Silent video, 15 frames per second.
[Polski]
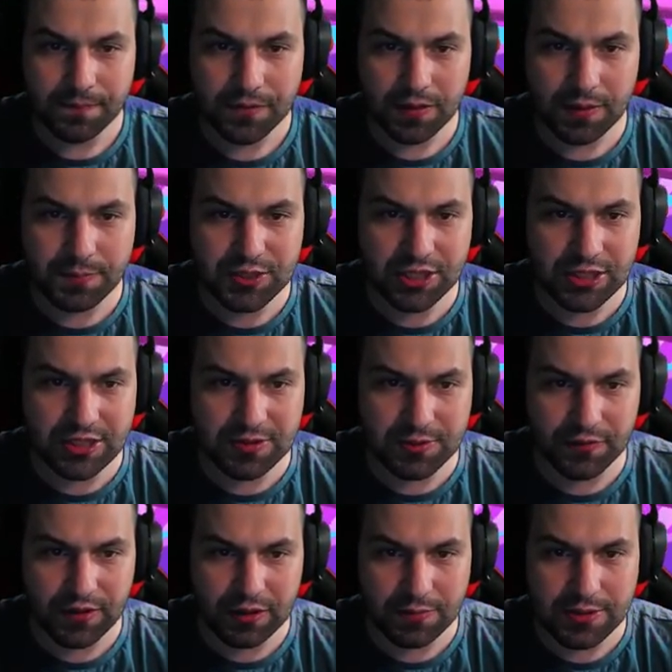Dobra, przegrylcie mi
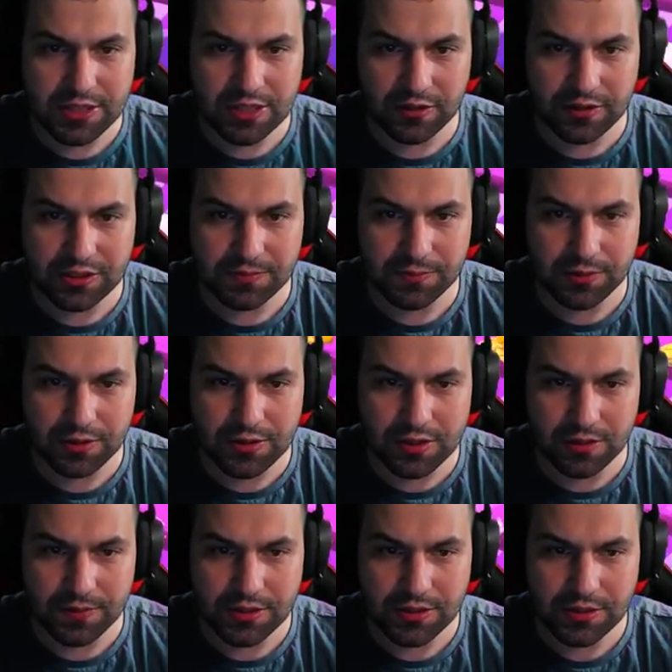to w jakąś stronę, żebym mógł to
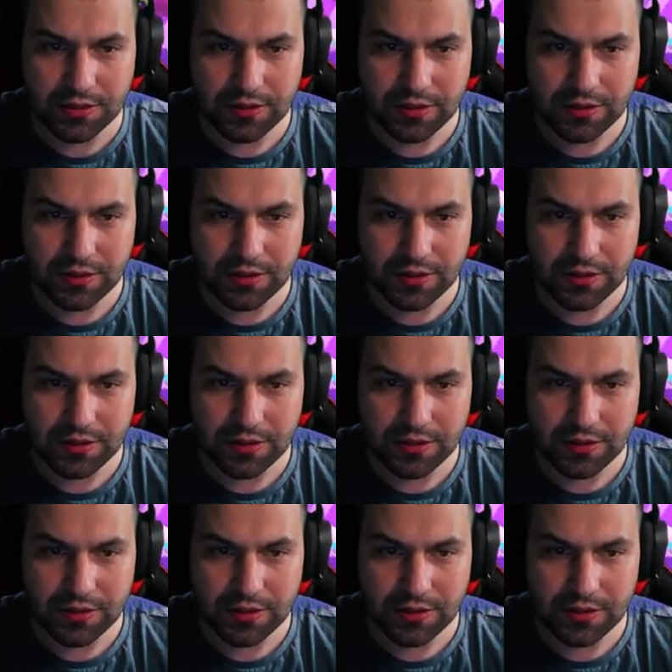zrobić.